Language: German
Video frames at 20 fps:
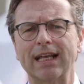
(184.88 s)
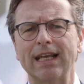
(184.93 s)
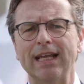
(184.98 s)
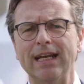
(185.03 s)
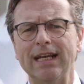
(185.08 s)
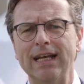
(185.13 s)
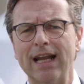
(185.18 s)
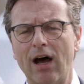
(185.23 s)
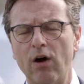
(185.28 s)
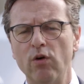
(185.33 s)

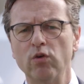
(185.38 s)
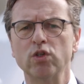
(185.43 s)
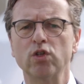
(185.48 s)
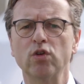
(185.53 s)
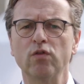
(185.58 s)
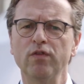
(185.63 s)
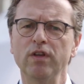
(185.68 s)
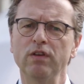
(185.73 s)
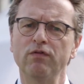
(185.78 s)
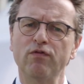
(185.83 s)

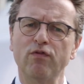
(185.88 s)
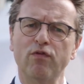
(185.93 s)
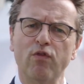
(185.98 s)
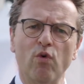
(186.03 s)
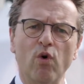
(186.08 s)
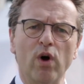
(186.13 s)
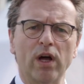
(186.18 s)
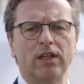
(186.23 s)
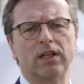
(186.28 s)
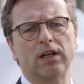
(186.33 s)
genauso wie
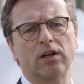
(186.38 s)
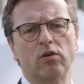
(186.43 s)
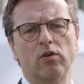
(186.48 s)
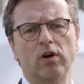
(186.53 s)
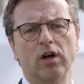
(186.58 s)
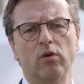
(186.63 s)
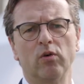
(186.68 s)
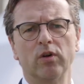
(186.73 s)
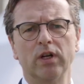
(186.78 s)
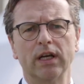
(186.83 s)
vor der
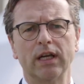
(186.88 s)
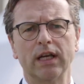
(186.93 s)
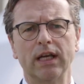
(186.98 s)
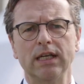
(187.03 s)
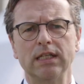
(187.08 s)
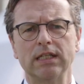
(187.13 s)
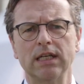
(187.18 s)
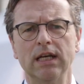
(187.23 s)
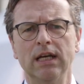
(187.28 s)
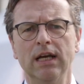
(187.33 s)

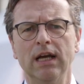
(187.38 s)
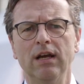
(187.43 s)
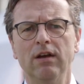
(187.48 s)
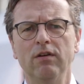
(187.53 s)
Corona-Krise